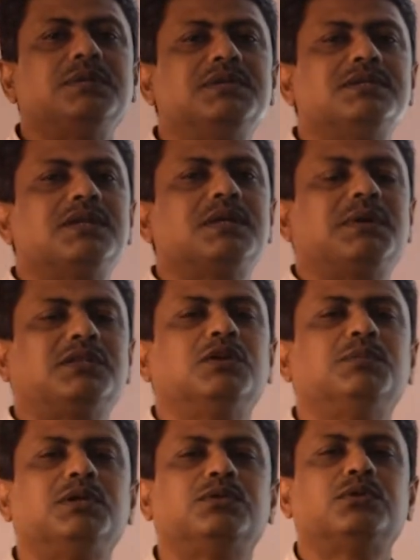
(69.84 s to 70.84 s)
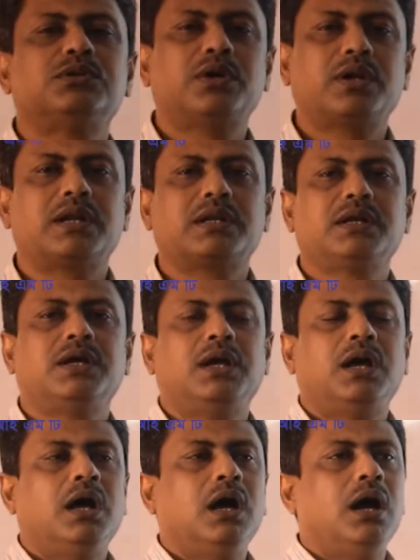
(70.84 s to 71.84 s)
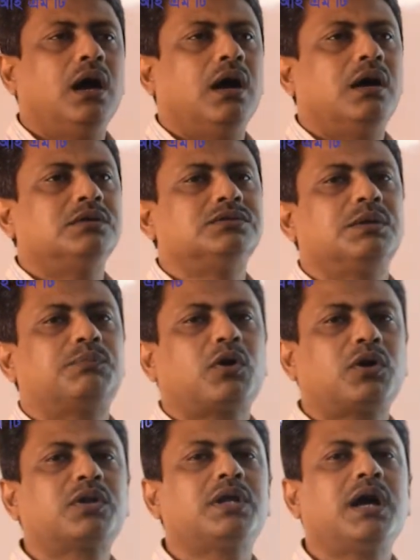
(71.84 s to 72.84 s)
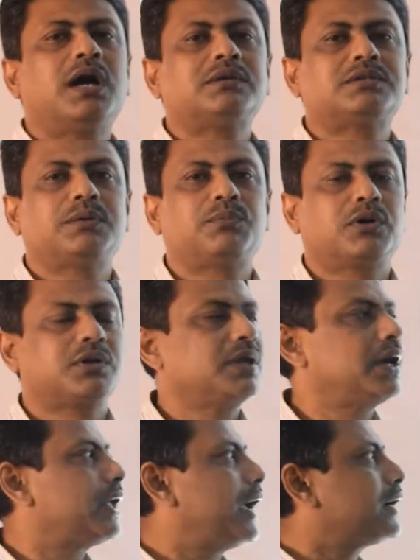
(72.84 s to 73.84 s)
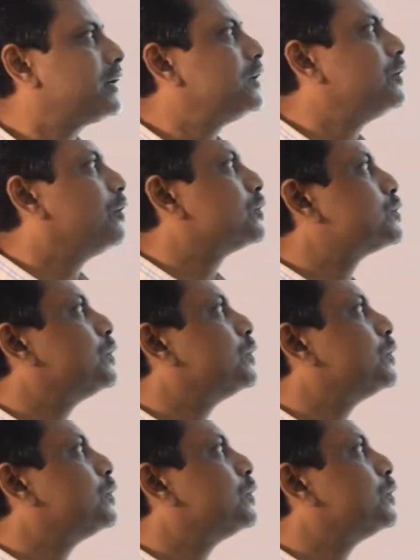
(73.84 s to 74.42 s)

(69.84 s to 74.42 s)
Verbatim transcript: ইমেজিংয়ের মাধ্যমে তুলে ধরার যে প্রক্রিয়া সেই প্রক্রিয়ার একটি অংশ